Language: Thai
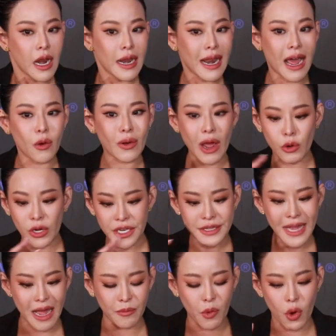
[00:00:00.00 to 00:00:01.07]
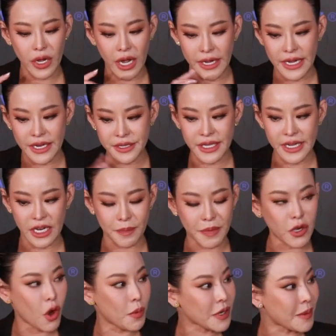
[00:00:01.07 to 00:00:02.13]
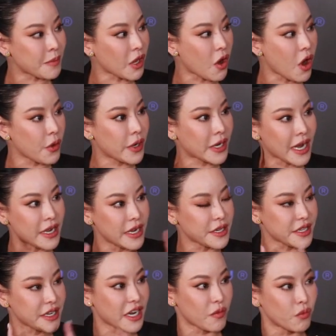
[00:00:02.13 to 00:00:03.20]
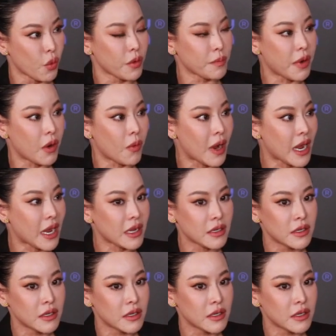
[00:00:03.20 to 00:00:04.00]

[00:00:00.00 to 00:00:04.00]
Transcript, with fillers: แล้วเราทั้งสามคนน่ะหนิงสนิทกับพี่โน่เพราะทำละครด้วยกันหนิงสนิทกับวุ้นเพราะว่า